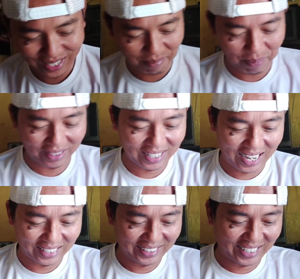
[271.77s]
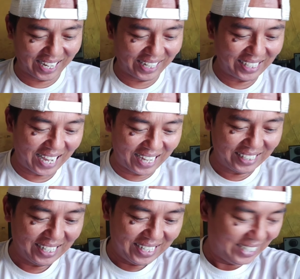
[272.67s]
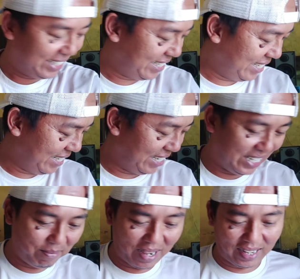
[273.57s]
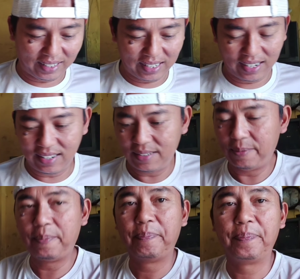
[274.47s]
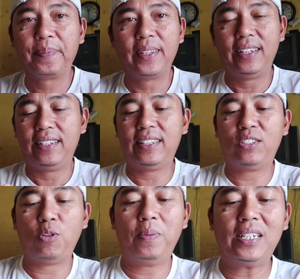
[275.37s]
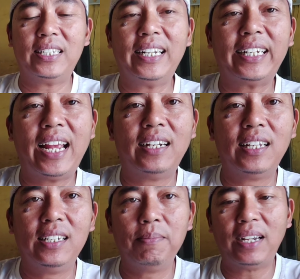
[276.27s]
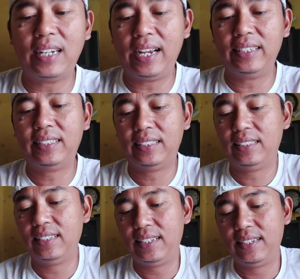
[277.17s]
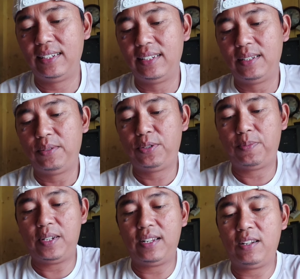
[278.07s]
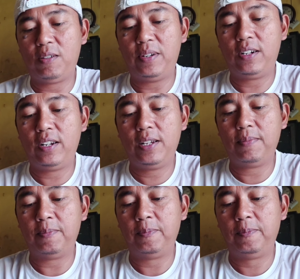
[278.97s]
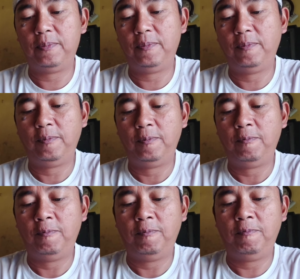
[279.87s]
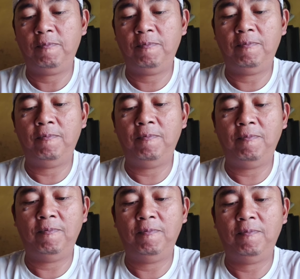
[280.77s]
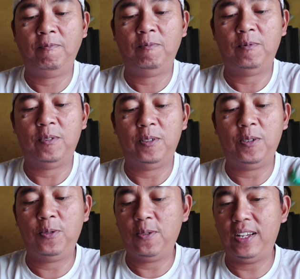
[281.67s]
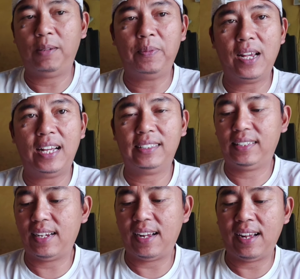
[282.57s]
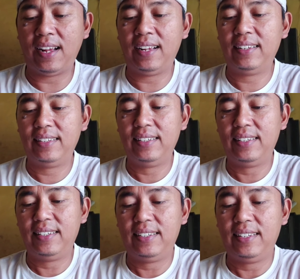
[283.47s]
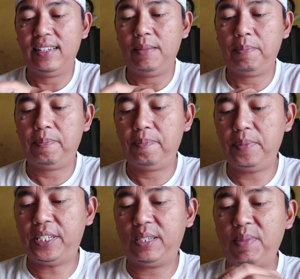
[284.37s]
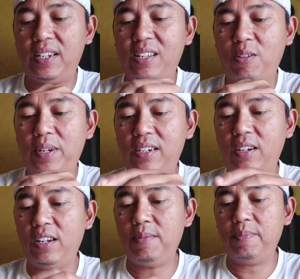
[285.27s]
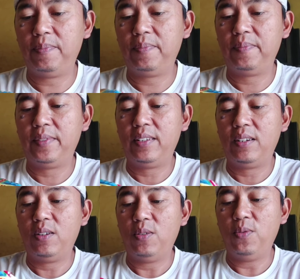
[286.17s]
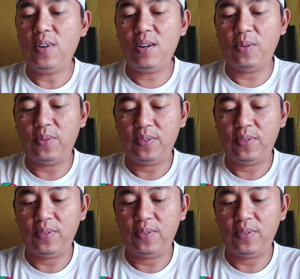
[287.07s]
Udah empat ya. Sekarang yang kelima ya. Kita coba snack yang kelima, guys. Bismillahirrahmanirrahim. Hmm, luar biasa. Bismillahirrahmanirrahim. Wow.